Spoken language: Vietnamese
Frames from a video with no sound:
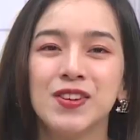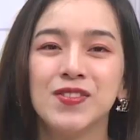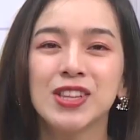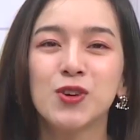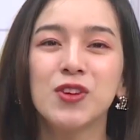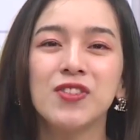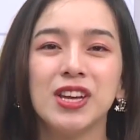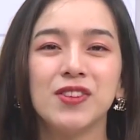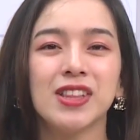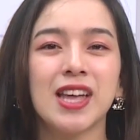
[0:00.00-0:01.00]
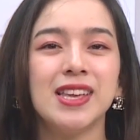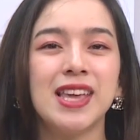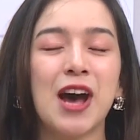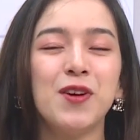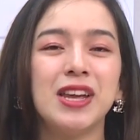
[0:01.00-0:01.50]
Vâng thưa quý vị và thầy
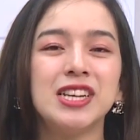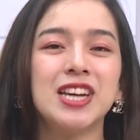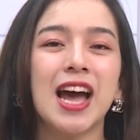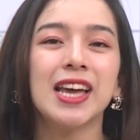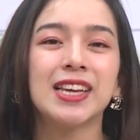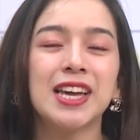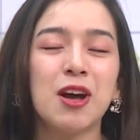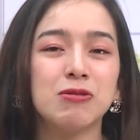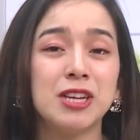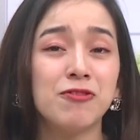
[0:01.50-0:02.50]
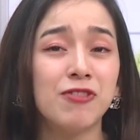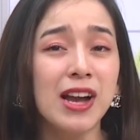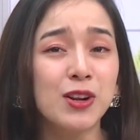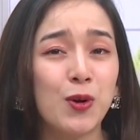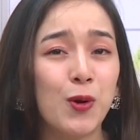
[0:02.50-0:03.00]
giáo điển trai khiến học sinh
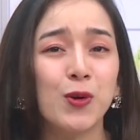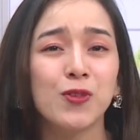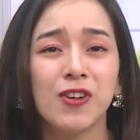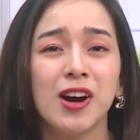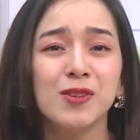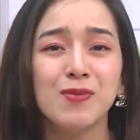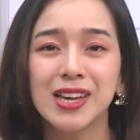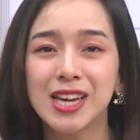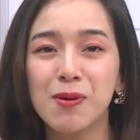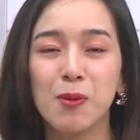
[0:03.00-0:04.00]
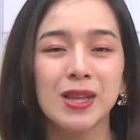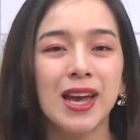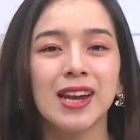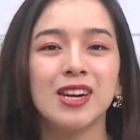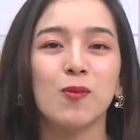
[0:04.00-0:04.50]
phát cuồng với bí kíp học tiếng
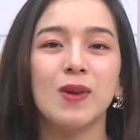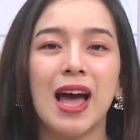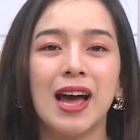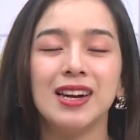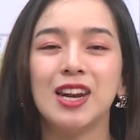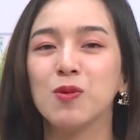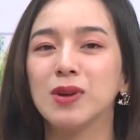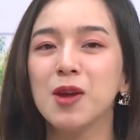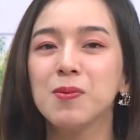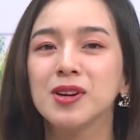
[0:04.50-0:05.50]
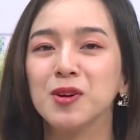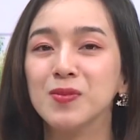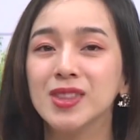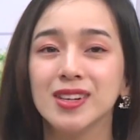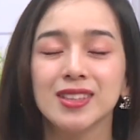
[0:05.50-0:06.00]
Anh độc lạ, lồng ghép
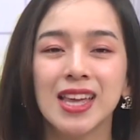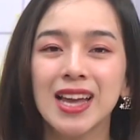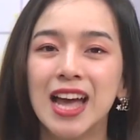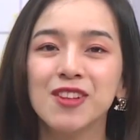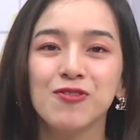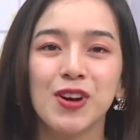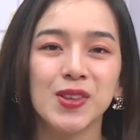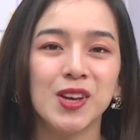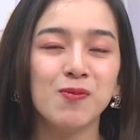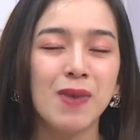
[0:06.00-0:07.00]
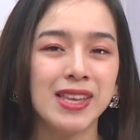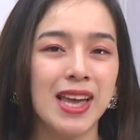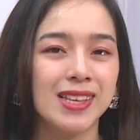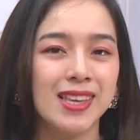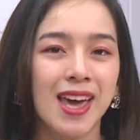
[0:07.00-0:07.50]
cụm từ tiếng Anh vào những bài
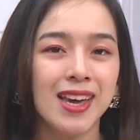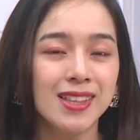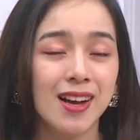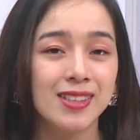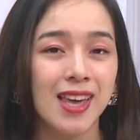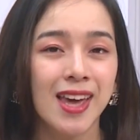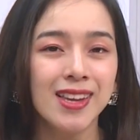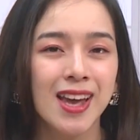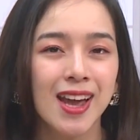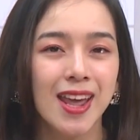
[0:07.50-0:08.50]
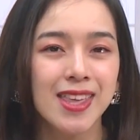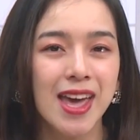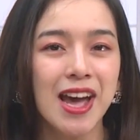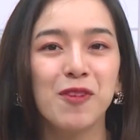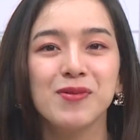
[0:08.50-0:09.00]
nhạc chế, thơ chế để
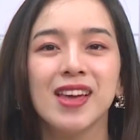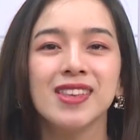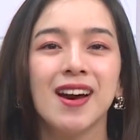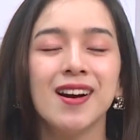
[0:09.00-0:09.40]
dễ học dễ nhớ